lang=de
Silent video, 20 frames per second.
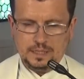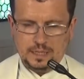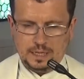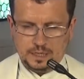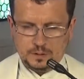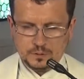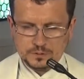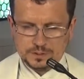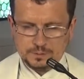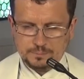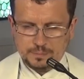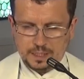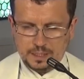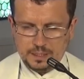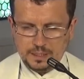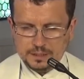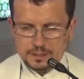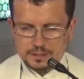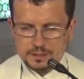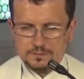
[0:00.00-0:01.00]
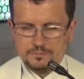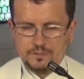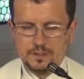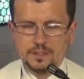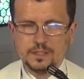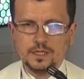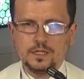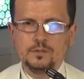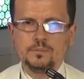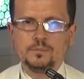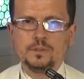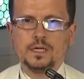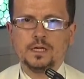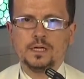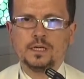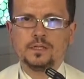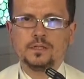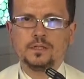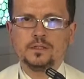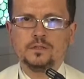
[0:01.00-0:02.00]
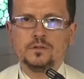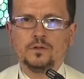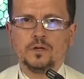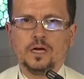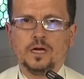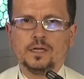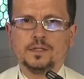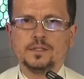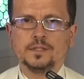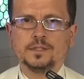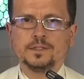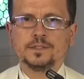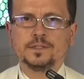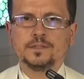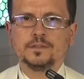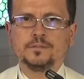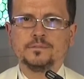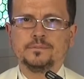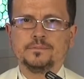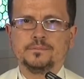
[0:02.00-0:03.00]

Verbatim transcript: Aus dem heiligen Evangelium nach Johannes.